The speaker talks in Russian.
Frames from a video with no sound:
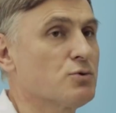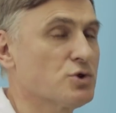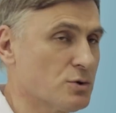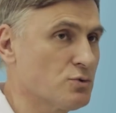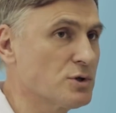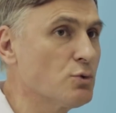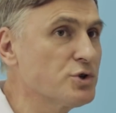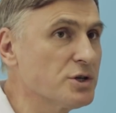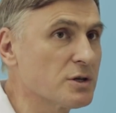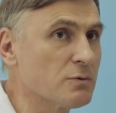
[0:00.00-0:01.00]
тоже нужно
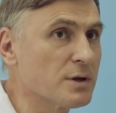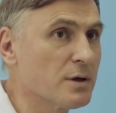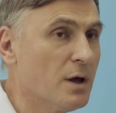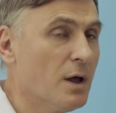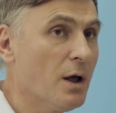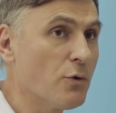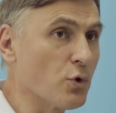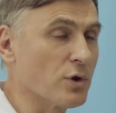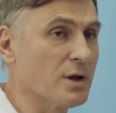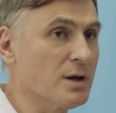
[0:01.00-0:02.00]
учитывать.
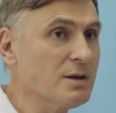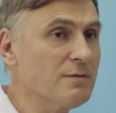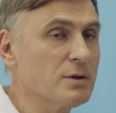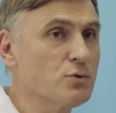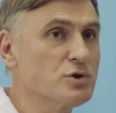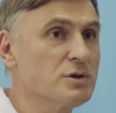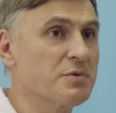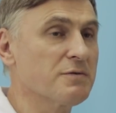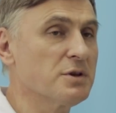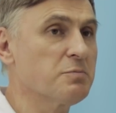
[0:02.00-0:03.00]
Но для этого нужно
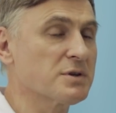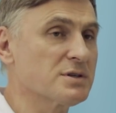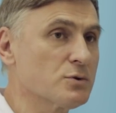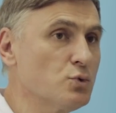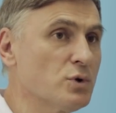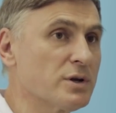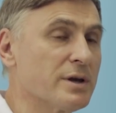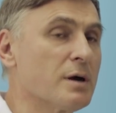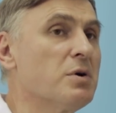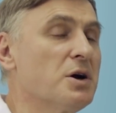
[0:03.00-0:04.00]
проводить процедуры
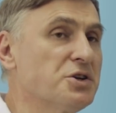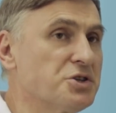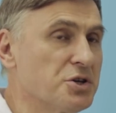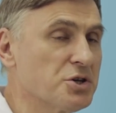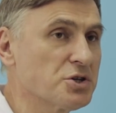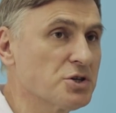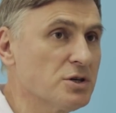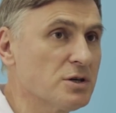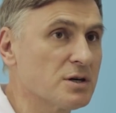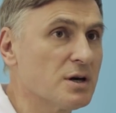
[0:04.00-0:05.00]
и обогащение
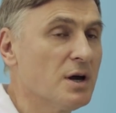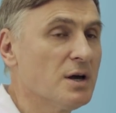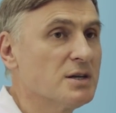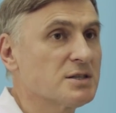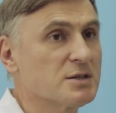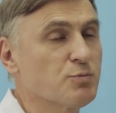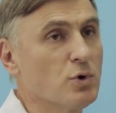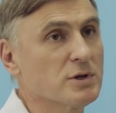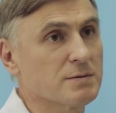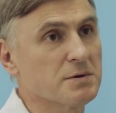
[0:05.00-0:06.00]
жира с
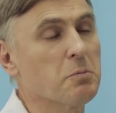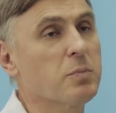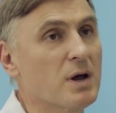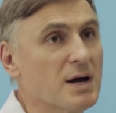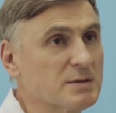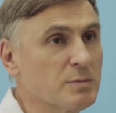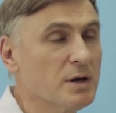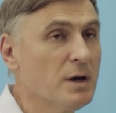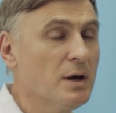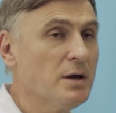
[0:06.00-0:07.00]
использованием
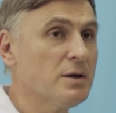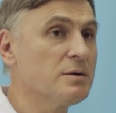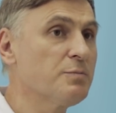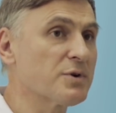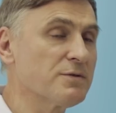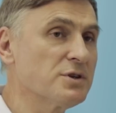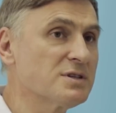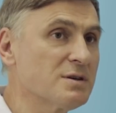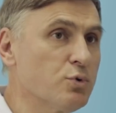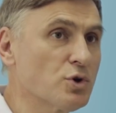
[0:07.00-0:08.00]
плазмы и
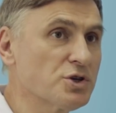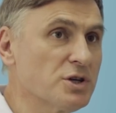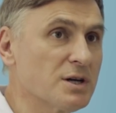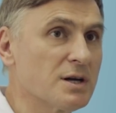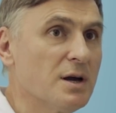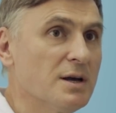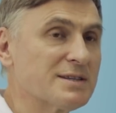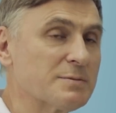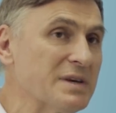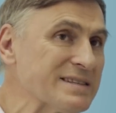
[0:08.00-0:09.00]
проводить забор жира
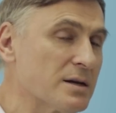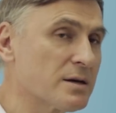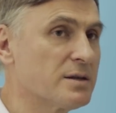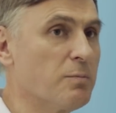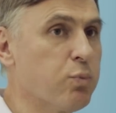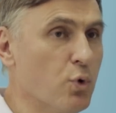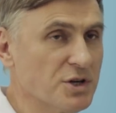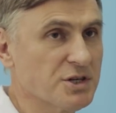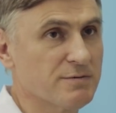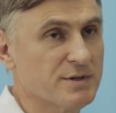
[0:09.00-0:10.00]
с мест, где больше